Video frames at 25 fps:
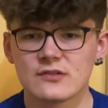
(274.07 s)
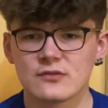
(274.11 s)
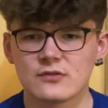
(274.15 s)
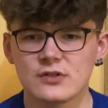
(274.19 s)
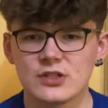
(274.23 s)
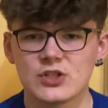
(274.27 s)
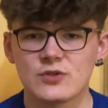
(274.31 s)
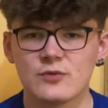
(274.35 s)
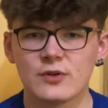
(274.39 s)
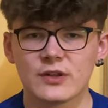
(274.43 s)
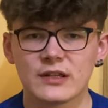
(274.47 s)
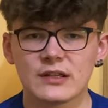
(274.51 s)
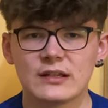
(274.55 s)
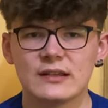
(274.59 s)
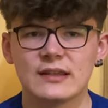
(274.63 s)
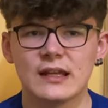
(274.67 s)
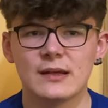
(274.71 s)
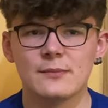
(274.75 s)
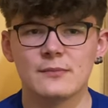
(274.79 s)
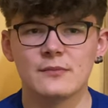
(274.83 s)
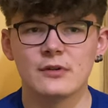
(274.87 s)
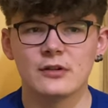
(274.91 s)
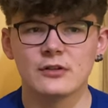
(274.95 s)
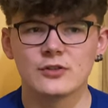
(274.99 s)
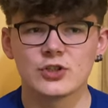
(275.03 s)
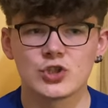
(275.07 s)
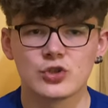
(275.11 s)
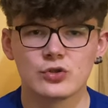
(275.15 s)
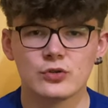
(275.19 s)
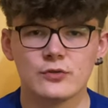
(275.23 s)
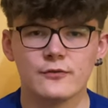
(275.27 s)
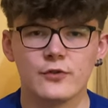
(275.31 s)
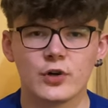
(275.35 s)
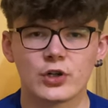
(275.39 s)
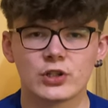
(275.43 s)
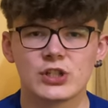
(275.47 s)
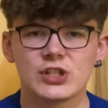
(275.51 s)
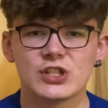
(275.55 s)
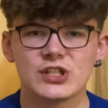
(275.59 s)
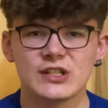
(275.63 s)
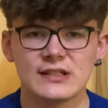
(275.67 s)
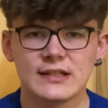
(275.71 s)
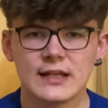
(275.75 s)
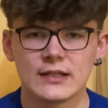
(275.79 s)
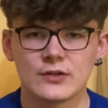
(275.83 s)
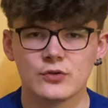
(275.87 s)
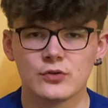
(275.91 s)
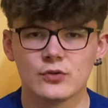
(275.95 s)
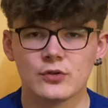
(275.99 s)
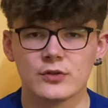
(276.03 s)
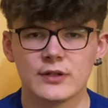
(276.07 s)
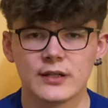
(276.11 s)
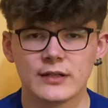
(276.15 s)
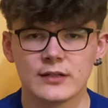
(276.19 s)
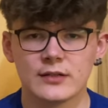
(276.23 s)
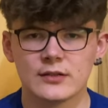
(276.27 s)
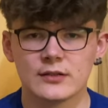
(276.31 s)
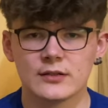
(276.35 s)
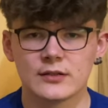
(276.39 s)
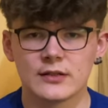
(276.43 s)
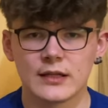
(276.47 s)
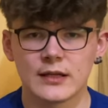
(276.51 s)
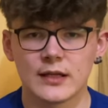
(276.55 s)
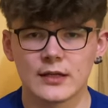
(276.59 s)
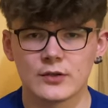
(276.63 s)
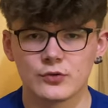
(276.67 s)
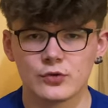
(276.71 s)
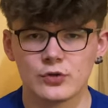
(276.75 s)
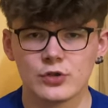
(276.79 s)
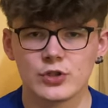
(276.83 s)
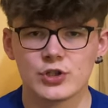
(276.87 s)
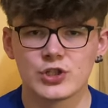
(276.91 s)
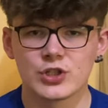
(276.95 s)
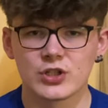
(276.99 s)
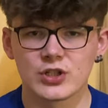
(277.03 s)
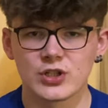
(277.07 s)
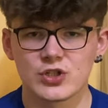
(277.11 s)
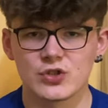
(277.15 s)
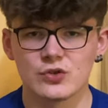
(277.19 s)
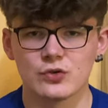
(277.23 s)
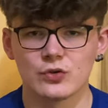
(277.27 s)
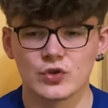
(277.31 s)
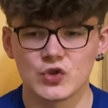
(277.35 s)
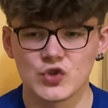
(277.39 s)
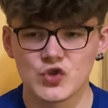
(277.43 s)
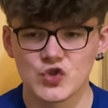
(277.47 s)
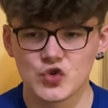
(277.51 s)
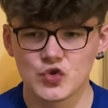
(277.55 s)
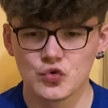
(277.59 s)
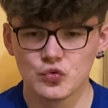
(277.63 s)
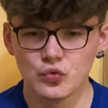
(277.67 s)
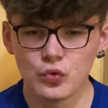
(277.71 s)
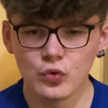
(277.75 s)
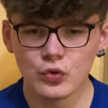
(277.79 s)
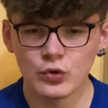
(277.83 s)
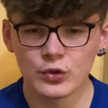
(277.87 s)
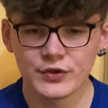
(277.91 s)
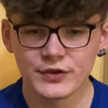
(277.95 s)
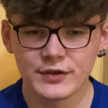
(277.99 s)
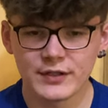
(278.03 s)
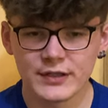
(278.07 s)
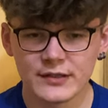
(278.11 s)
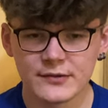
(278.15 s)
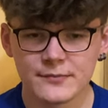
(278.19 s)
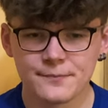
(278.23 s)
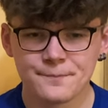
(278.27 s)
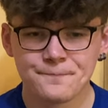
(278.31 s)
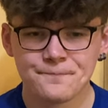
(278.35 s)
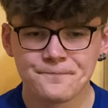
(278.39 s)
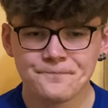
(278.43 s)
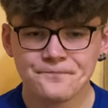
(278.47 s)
Und ich würde dem schon wirklich die Natur, den, der natürlichen Richtung zuordnen.